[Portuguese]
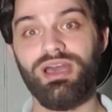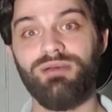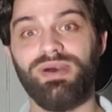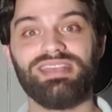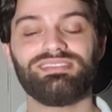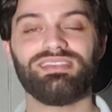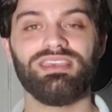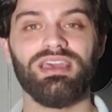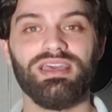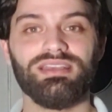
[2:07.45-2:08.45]
Parece
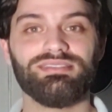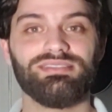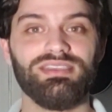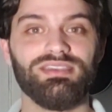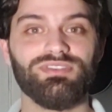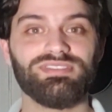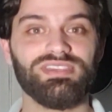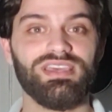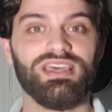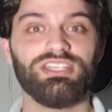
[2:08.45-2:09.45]
que se
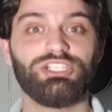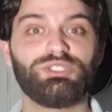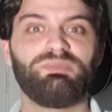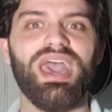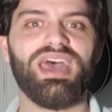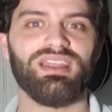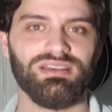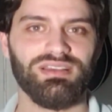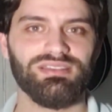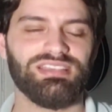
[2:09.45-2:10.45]
você
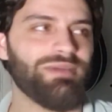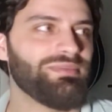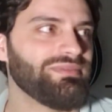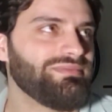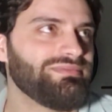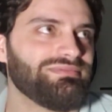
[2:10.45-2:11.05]
espera, sabe,